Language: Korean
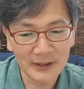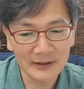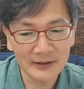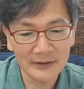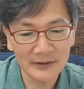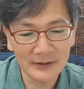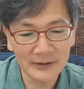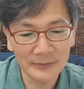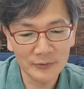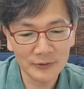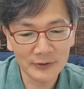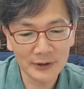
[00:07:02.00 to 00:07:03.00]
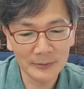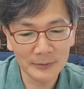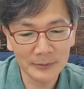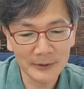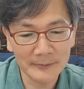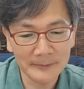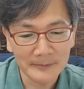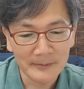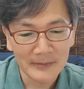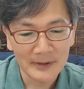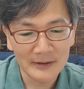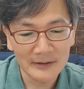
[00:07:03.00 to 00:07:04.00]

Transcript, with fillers: 9장 1절 16절에 보면